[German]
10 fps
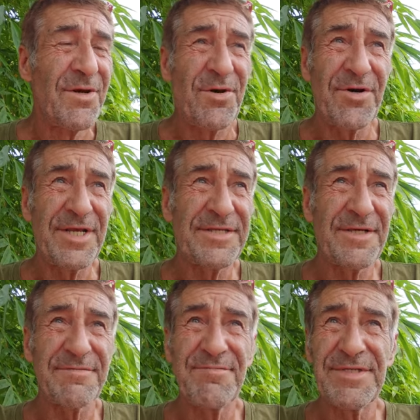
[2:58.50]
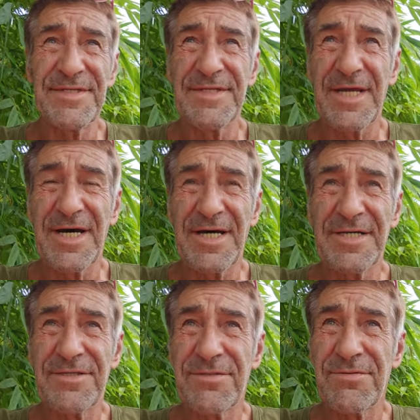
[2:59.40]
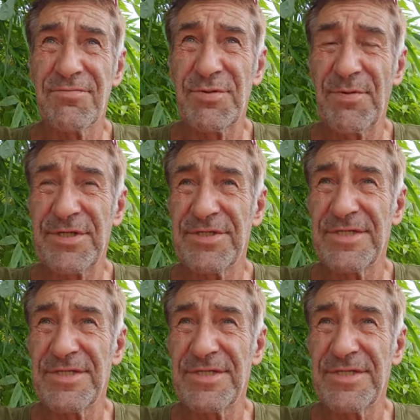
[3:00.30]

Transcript: Heute ist es ein bisschen sehr heiß, zwischen